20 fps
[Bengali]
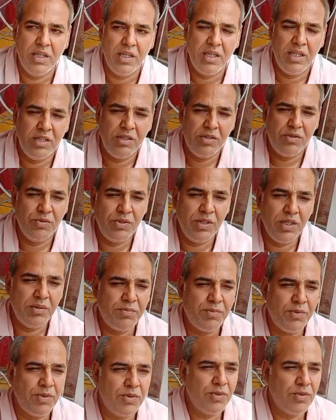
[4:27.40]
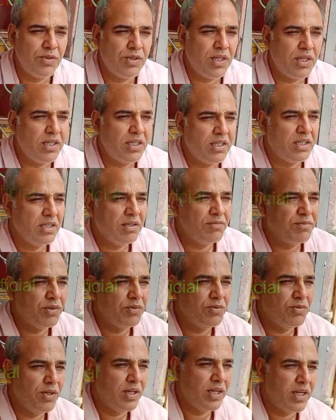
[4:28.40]
এই জুনের পনেরো তারিখে
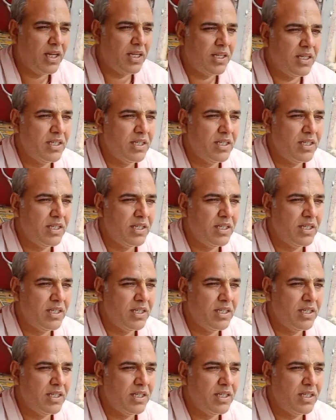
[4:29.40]
প্রভু এখানে